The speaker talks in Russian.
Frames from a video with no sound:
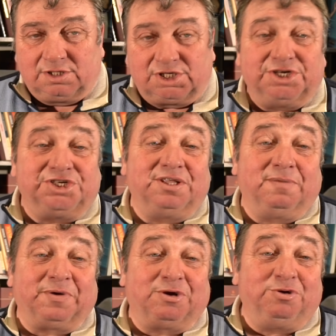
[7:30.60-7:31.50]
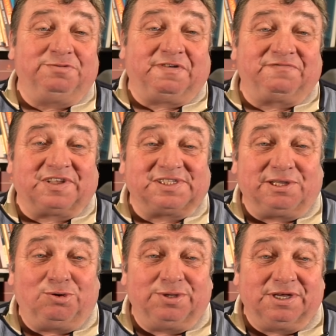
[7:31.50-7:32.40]
Женщина приходит в
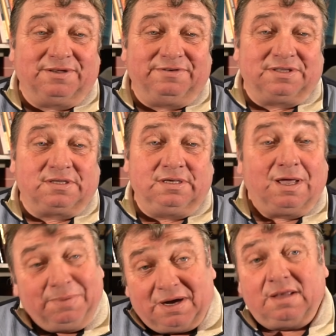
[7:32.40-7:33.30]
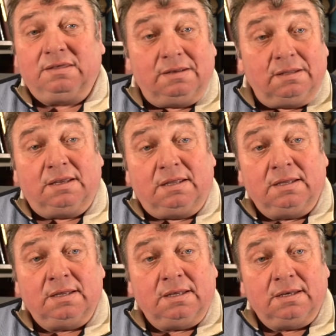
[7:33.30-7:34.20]
автосалон и говорит, я бы хотела
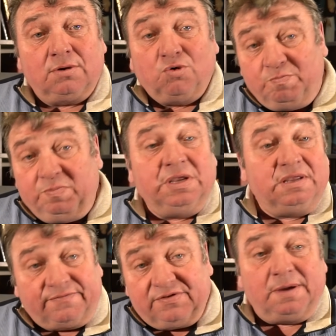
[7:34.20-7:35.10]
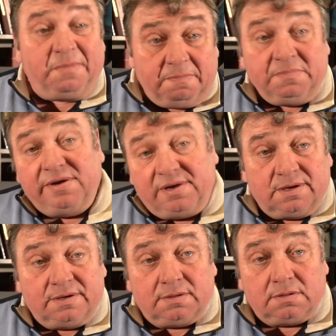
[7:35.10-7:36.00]
купить автомобиль.
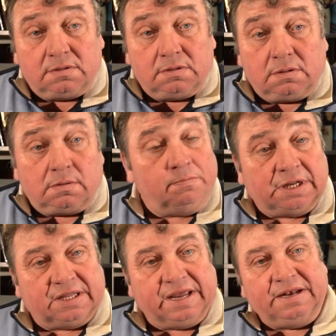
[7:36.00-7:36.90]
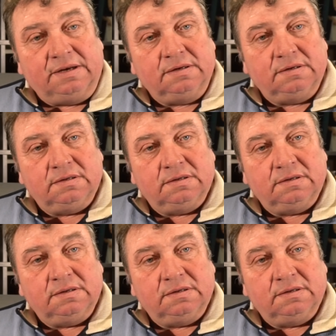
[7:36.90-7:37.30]
Модель?